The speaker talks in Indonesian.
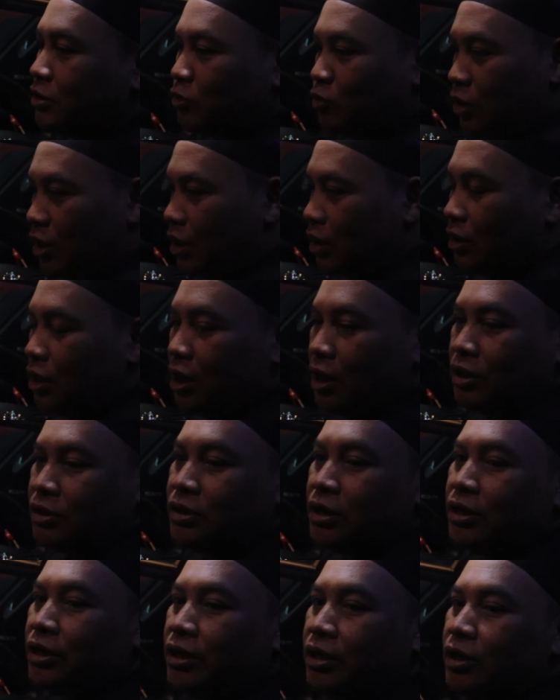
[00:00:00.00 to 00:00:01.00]
sudah datang ke
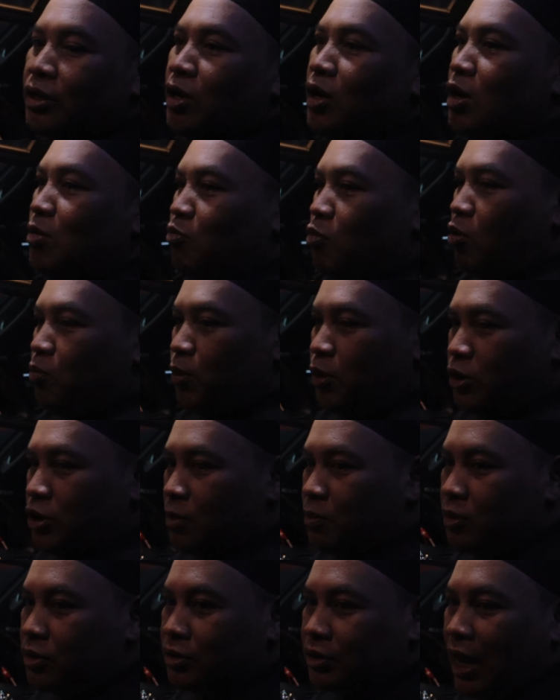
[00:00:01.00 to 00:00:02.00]
sini mobilnya
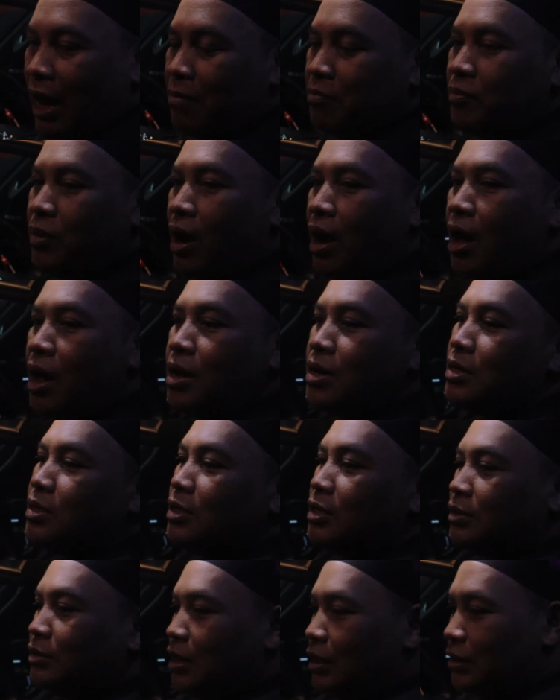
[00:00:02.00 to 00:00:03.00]
bertambah,
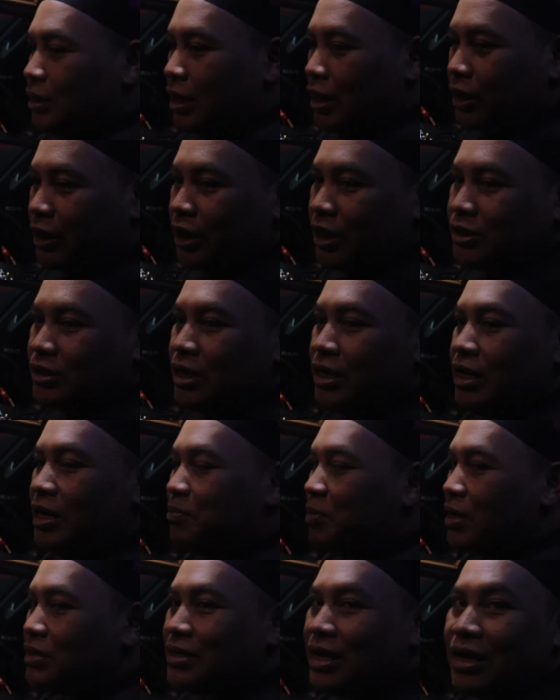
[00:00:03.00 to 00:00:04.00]
datang lagi ke sini
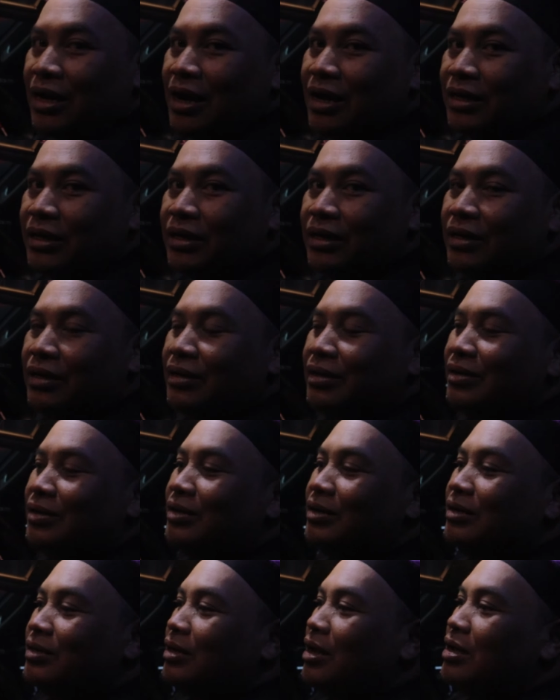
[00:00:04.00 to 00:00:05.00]
pasang lagi
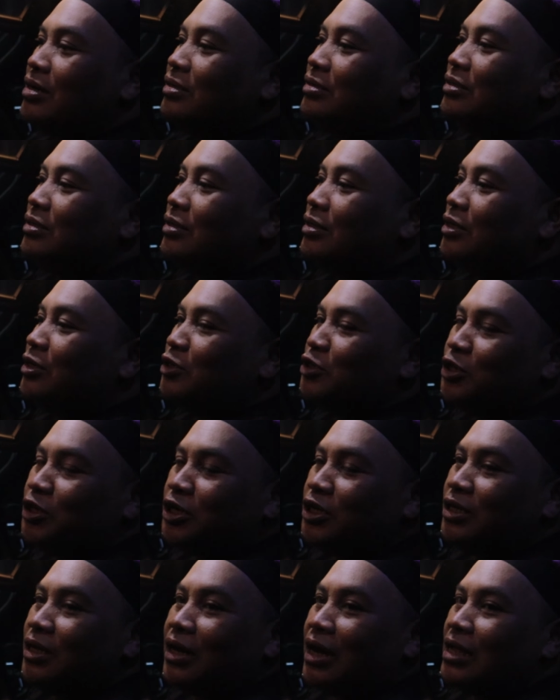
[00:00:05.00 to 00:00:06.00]
dan eh,
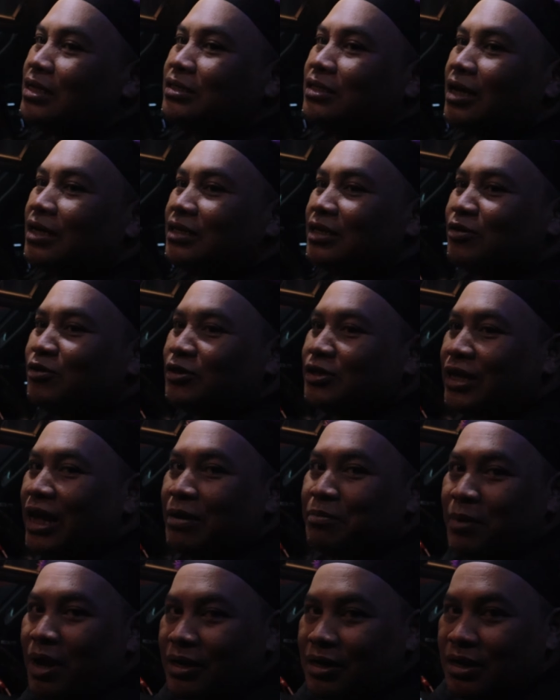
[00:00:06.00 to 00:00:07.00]
rezekinya lancar terus,
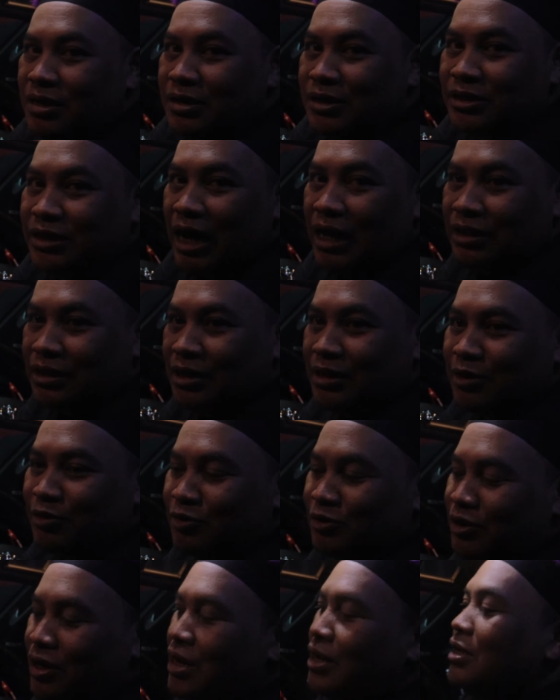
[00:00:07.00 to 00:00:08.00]
badannya disehatin
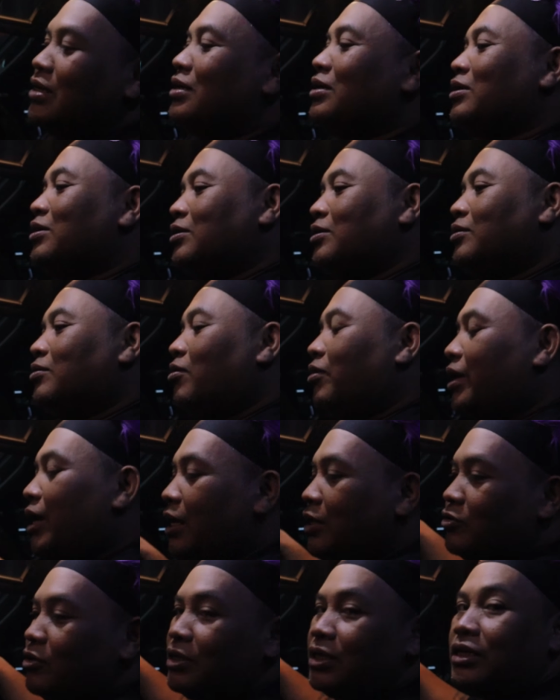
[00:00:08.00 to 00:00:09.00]
terus ya. Oke,
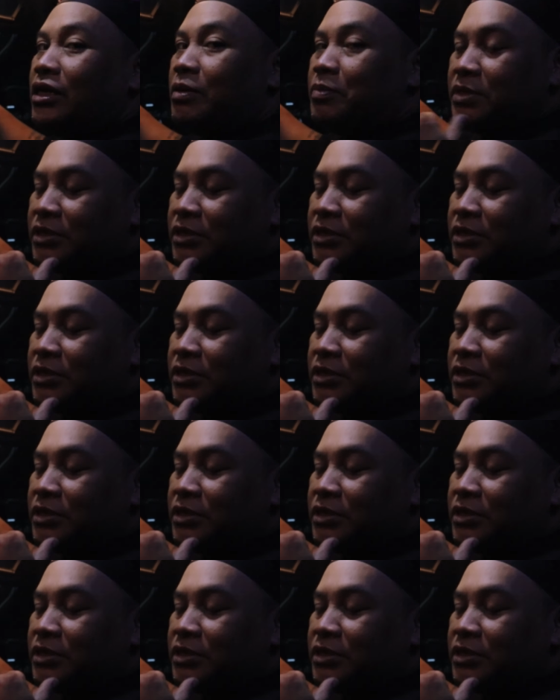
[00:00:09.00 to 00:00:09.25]
itu aja dari